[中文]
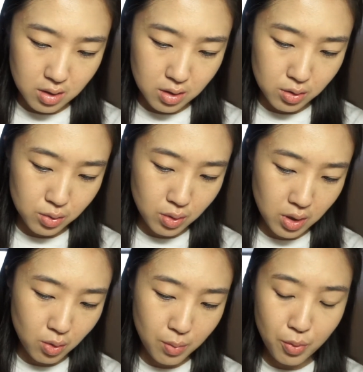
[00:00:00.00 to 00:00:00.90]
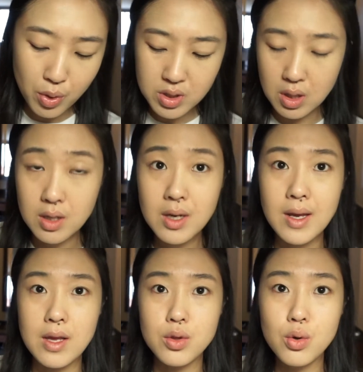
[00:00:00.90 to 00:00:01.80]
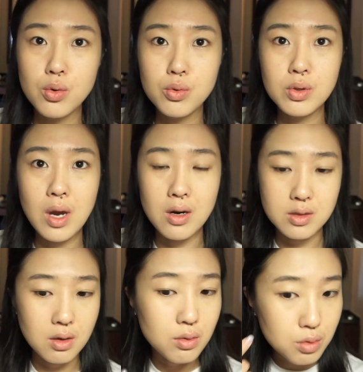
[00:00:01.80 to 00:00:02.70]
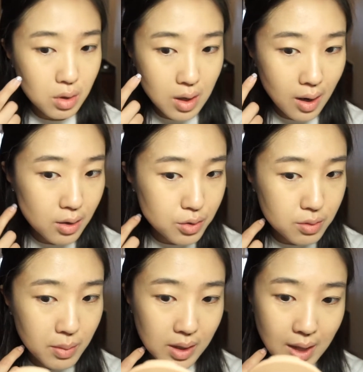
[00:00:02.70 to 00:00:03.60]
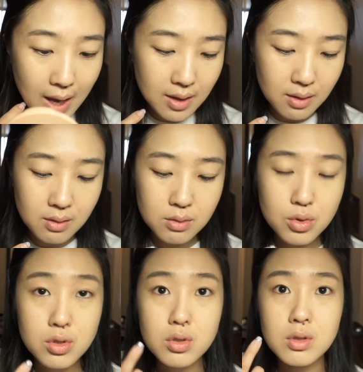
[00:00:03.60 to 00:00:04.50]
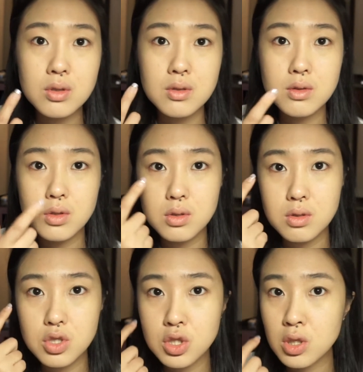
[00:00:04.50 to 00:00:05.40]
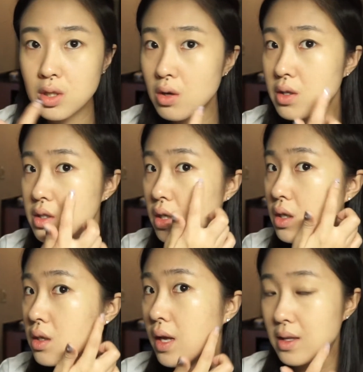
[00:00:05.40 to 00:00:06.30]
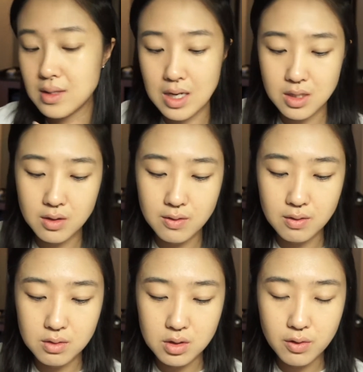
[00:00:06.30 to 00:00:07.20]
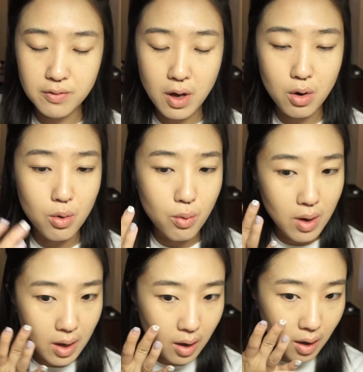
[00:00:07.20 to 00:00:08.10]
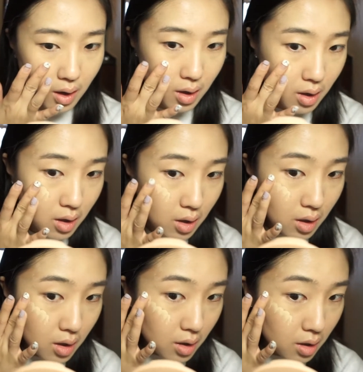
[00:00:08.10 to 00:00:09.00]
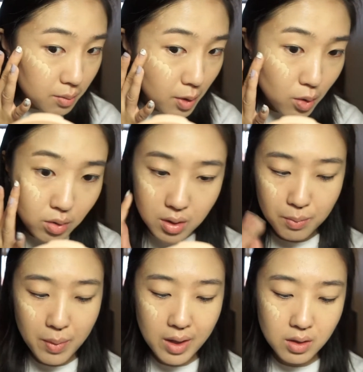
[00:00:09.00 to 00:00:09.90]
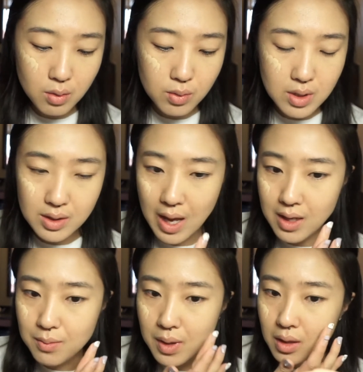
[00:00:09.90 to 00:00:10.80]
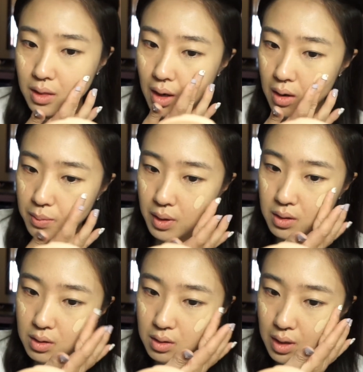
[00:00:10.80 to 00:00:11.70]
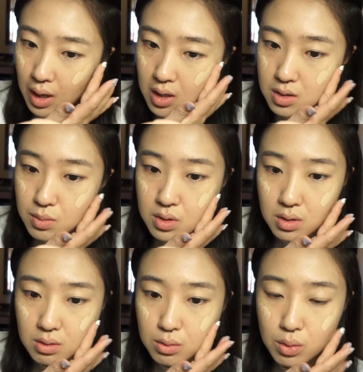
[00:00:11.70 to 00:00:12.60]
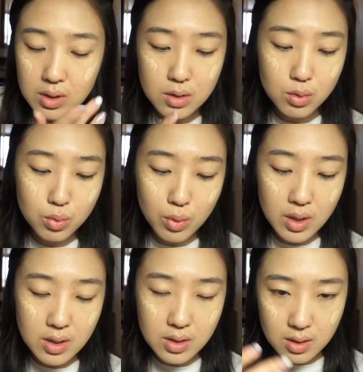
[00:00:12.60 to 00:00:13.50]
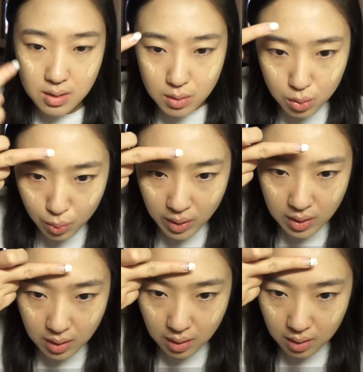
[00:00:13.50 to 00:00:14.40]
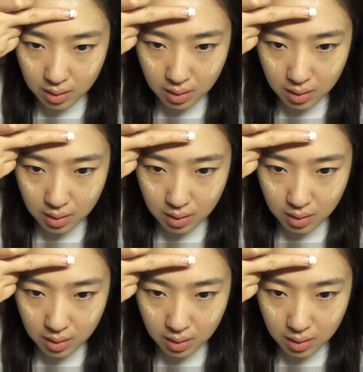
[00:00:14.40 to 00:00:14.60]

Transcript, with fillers: 所以我不会整个脸都第二层，所以刚刚就是没太能就是遮掉的这个脸颊上的这些泛红啊，包括的斑，我再打一遍第二遍，看看是不是能堆。堆堆叠，